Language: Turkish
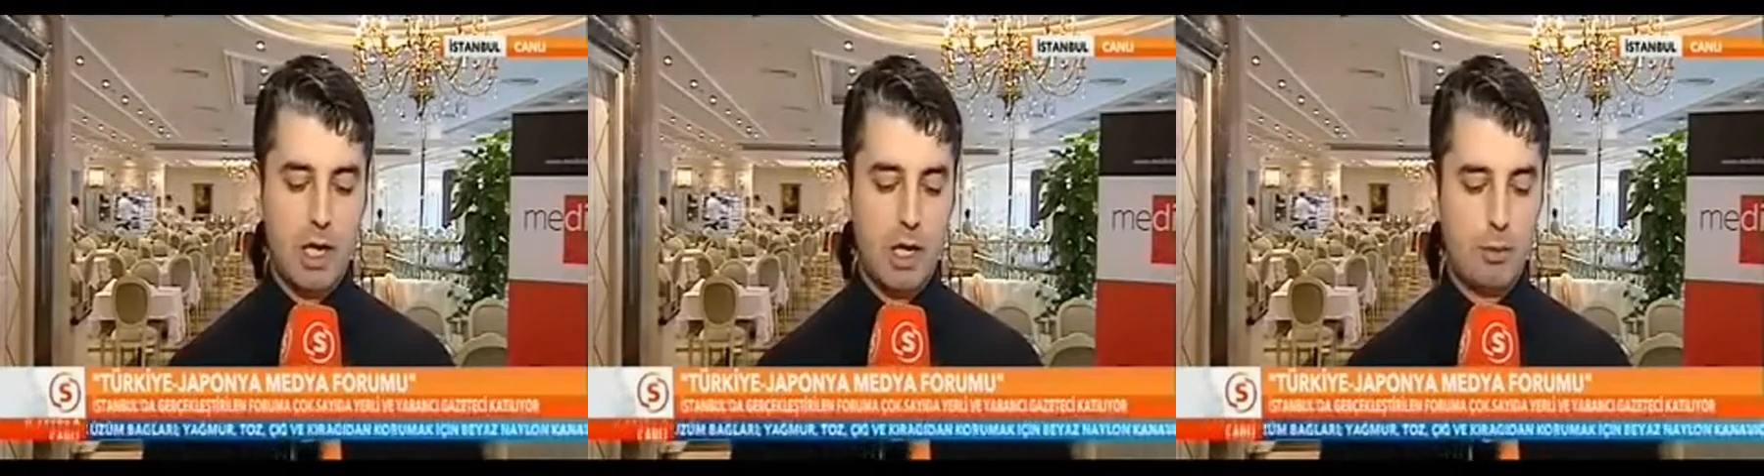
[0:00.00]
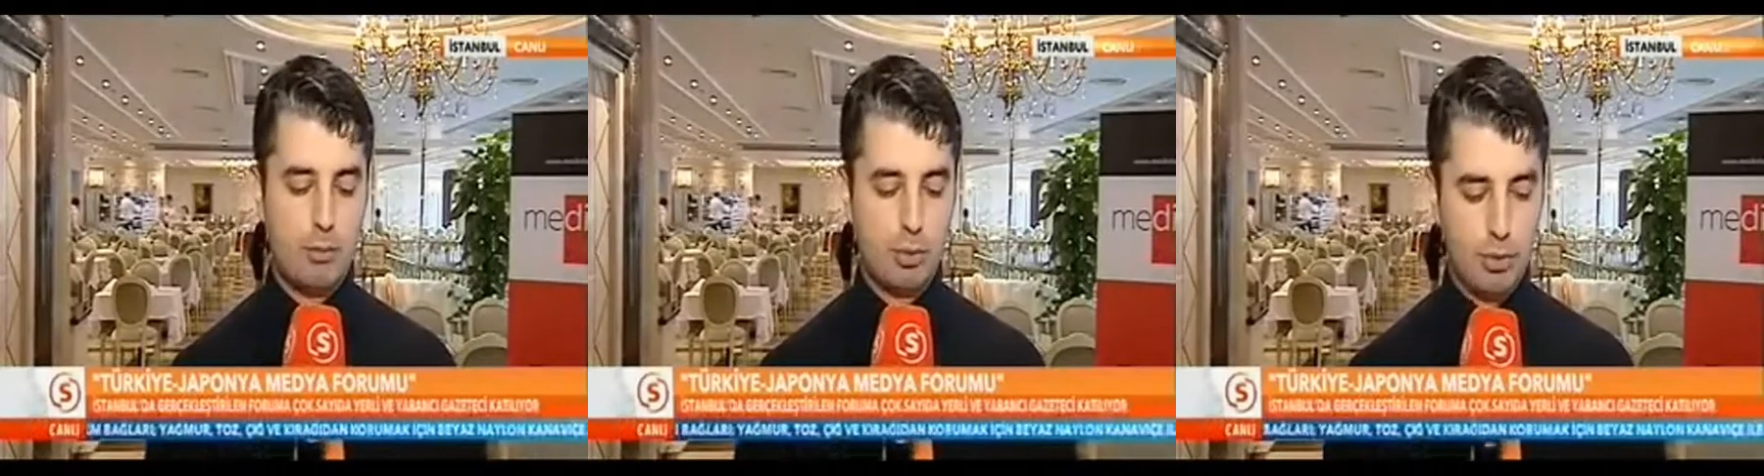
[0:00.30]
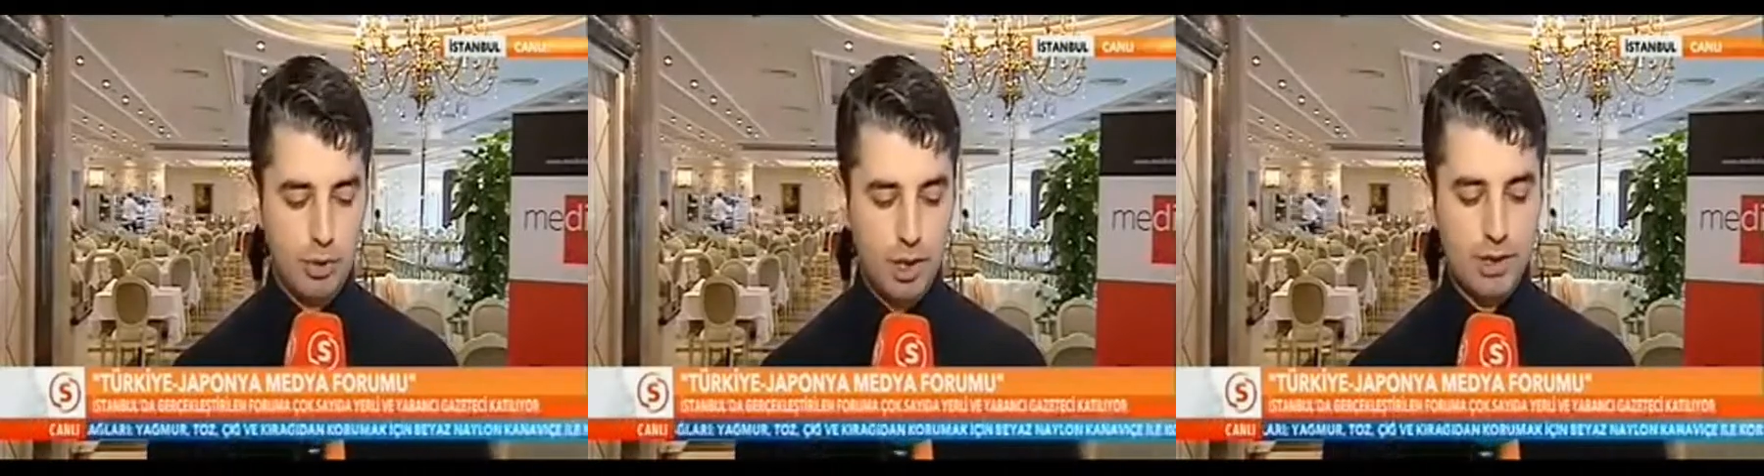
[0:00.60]
E,
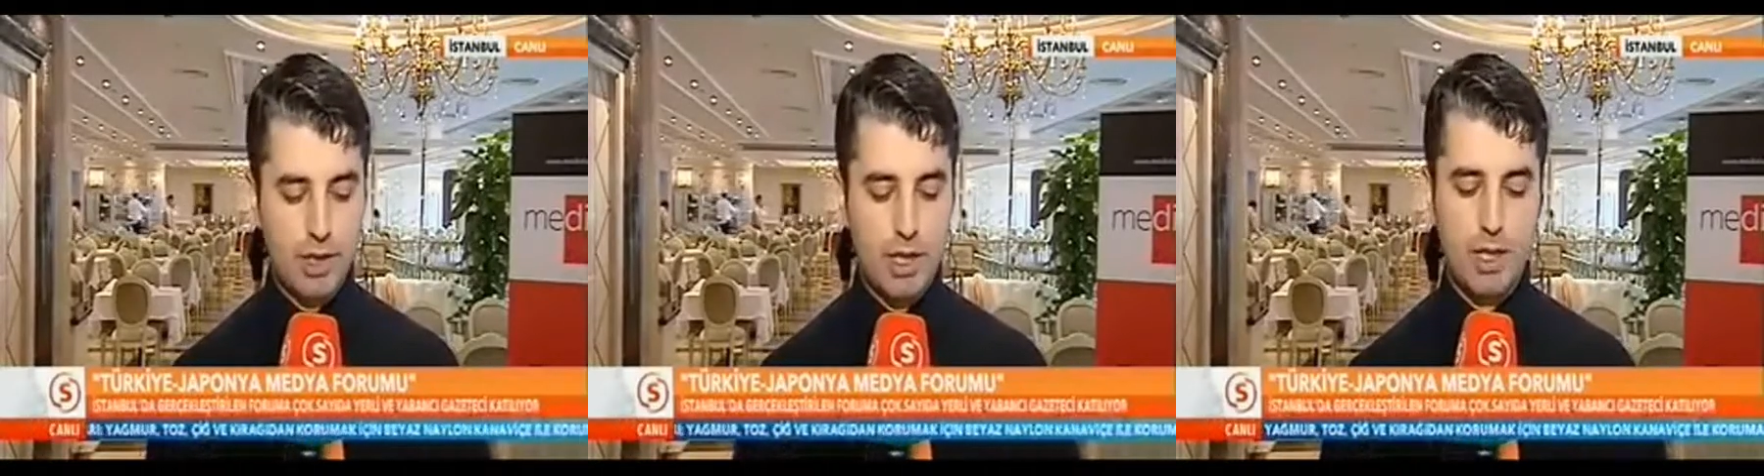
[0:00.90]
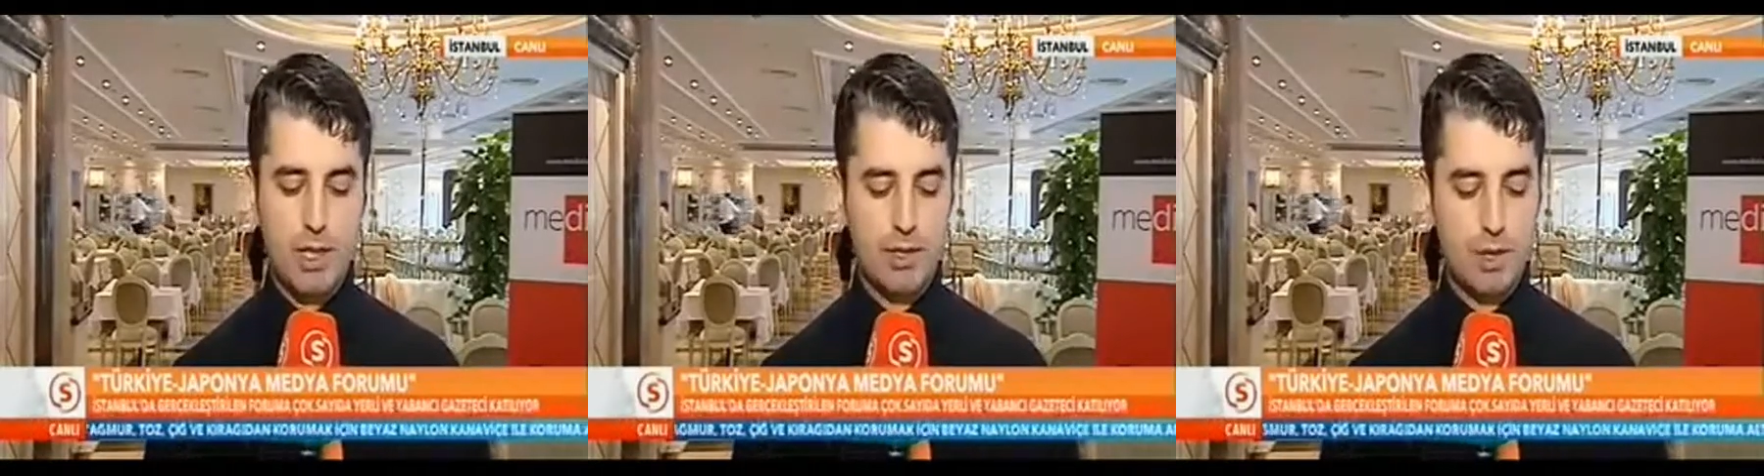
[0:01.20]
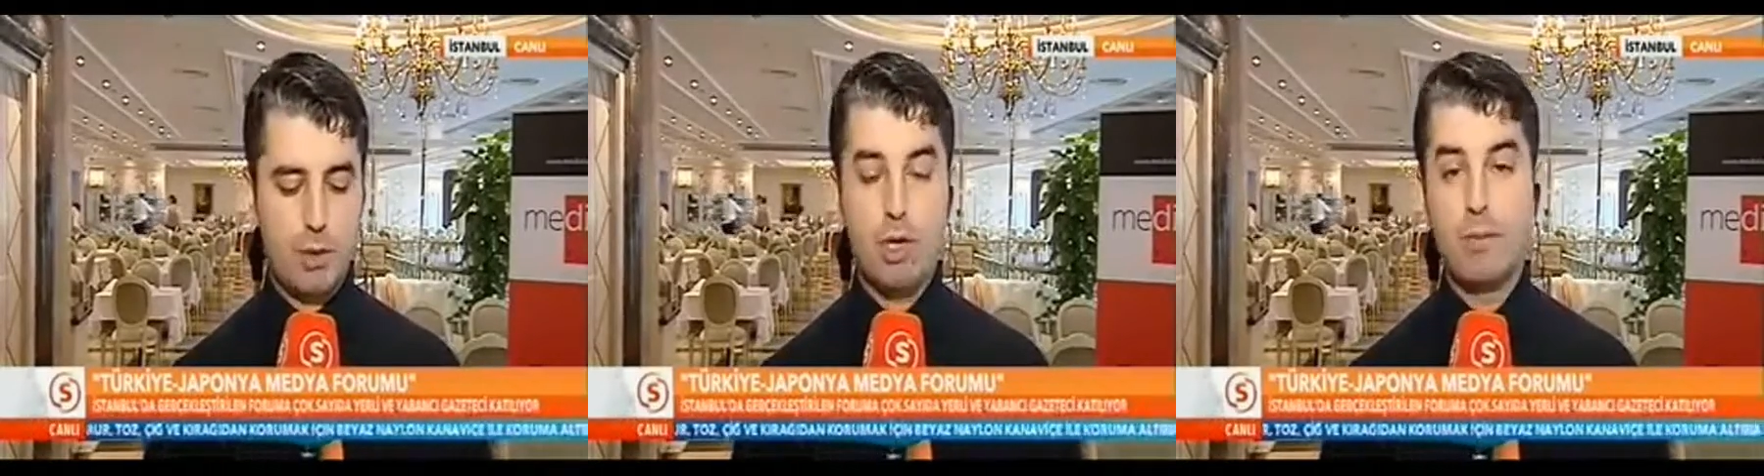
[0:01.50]
bunun yanında e,
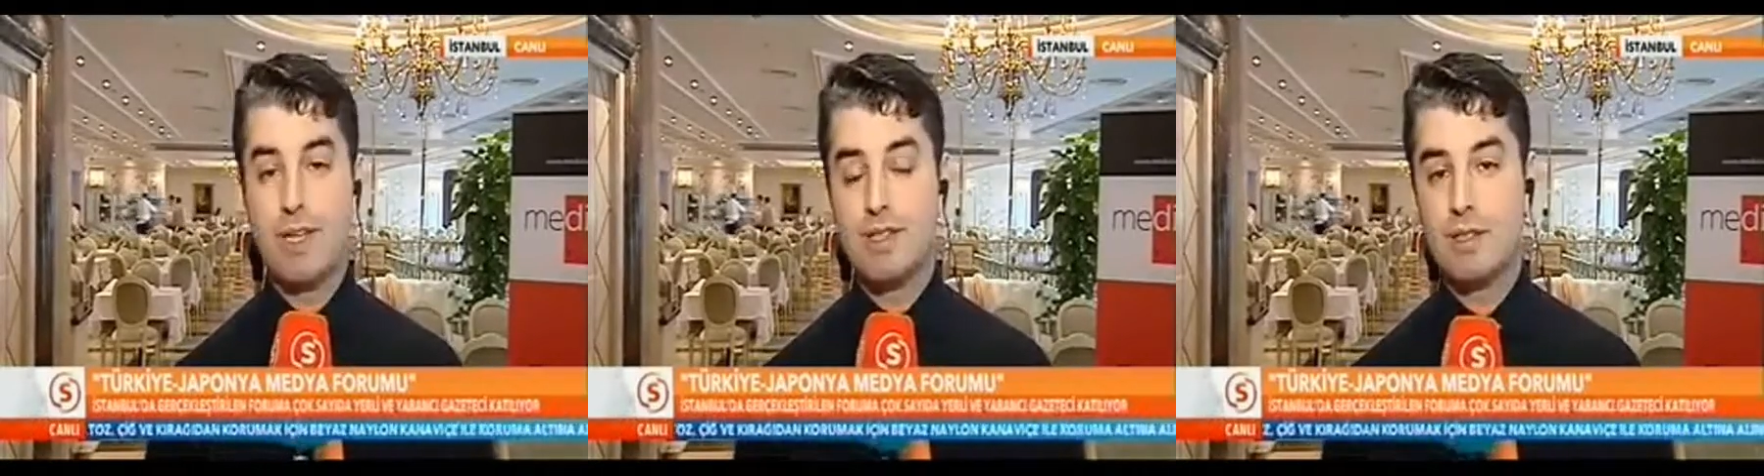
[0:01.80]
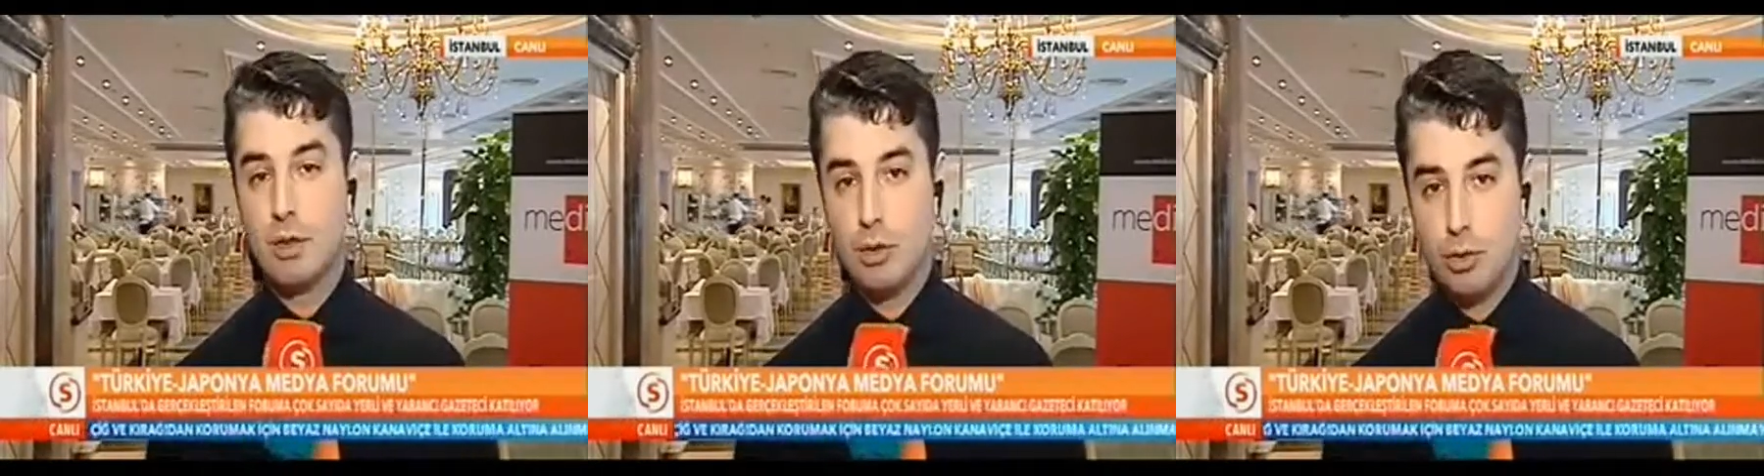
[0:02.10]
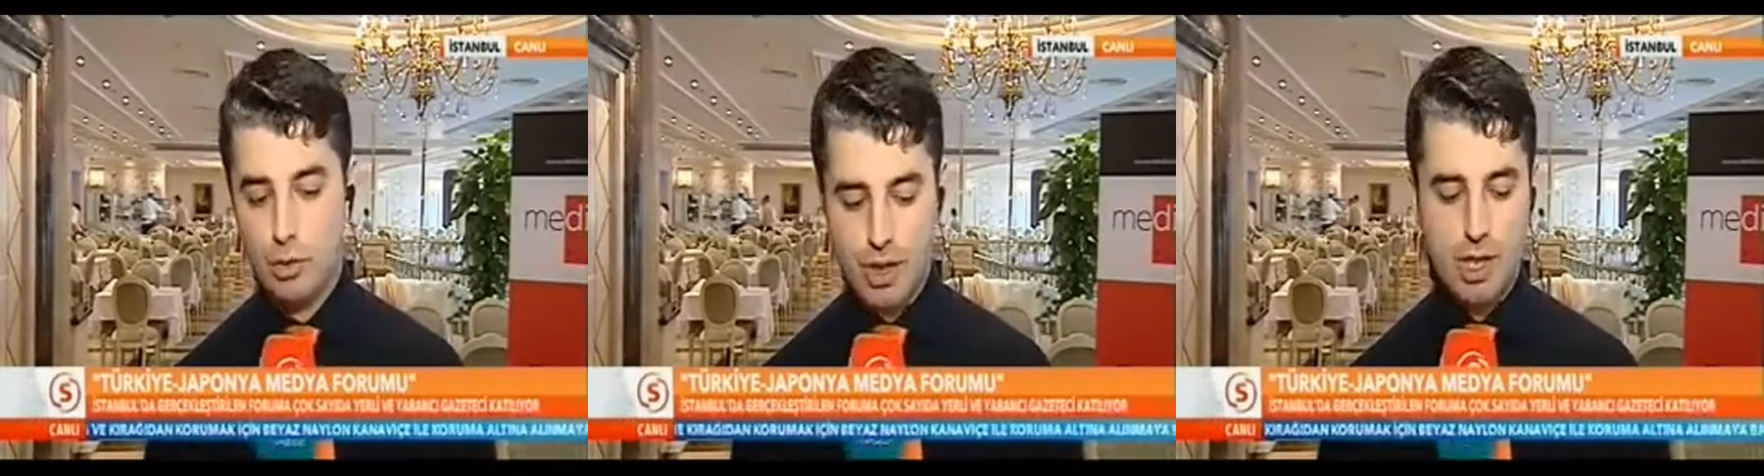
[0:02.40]
Japonya medyasında
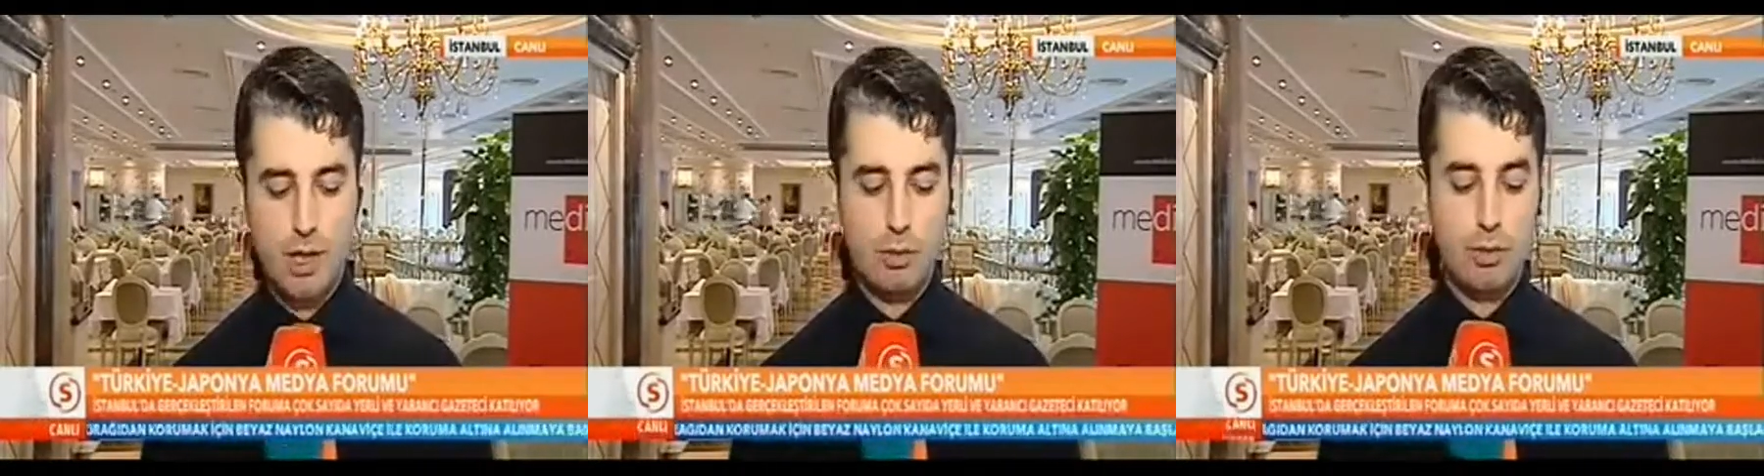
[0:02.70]
Türkiye,